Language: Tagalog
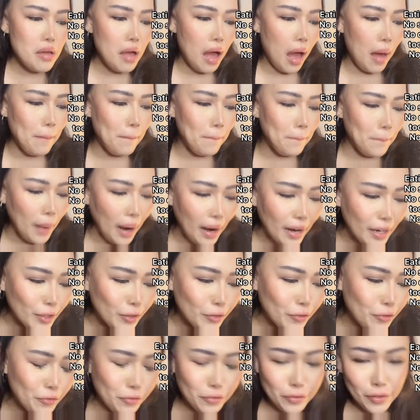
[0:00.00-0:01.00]

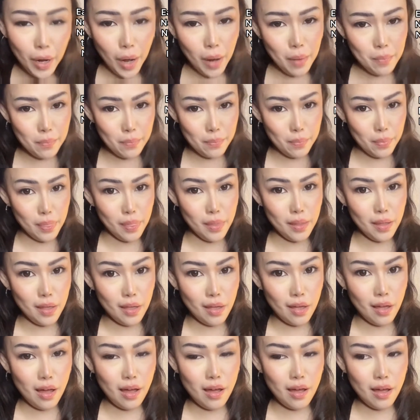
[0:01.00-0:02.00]
apart from
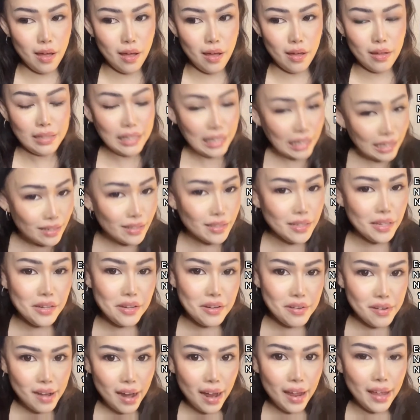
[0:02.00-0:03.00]
uh,
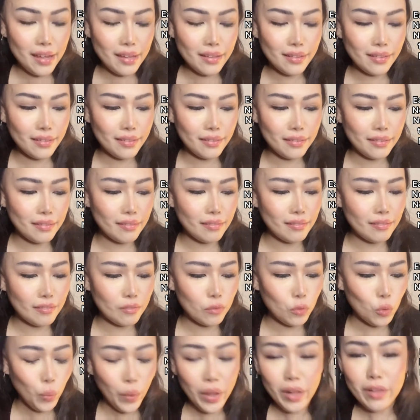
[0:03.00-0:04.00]
eating right,
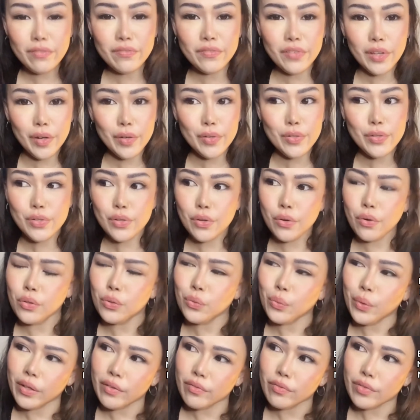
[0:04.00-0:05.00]
12 years ago,
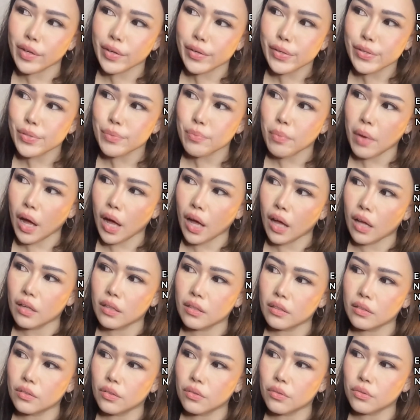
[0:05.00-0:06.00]
12 years ba?
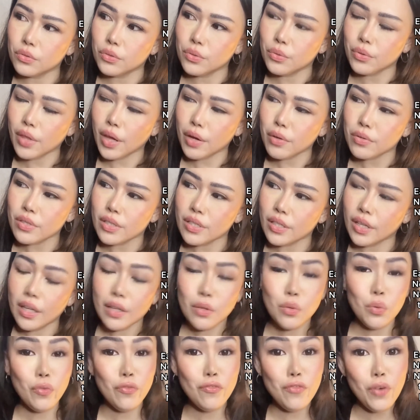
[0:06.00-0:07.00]
No, 2008,
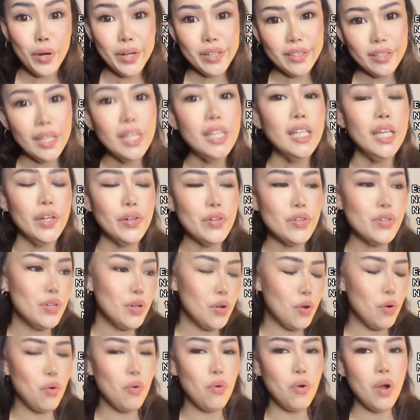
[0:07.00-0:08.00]
14 years
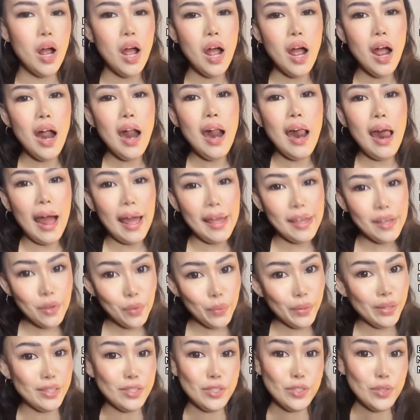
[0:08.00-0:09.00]
ago, I
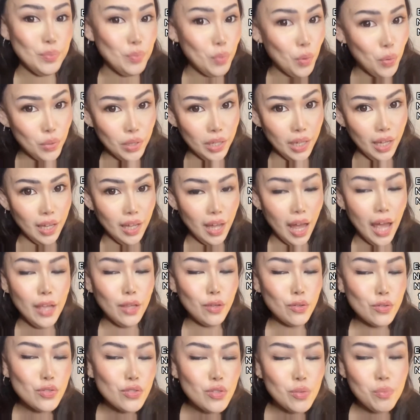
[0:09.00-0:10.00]
quit smoking. I
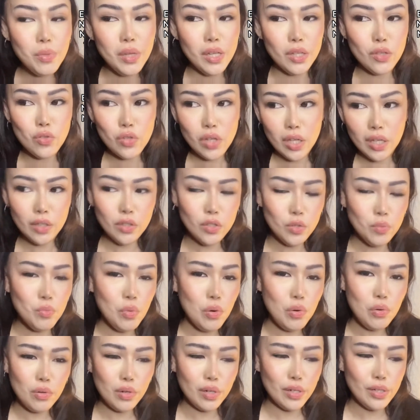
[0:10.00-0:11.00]
used to be a chain
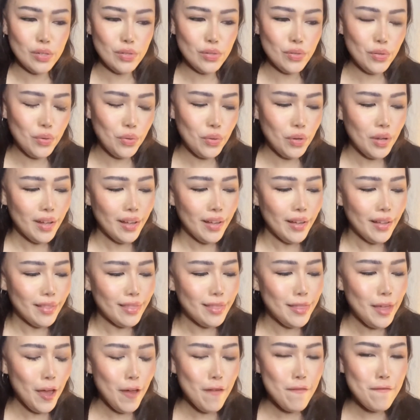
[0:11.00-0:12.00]
smoker. So,
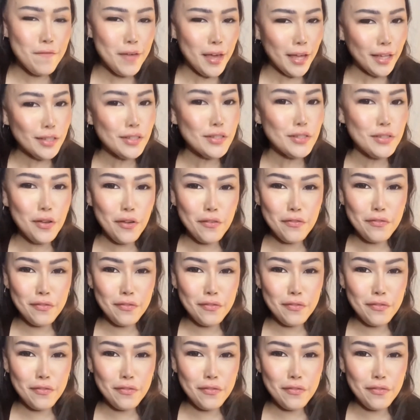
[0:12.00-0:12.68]
the effects of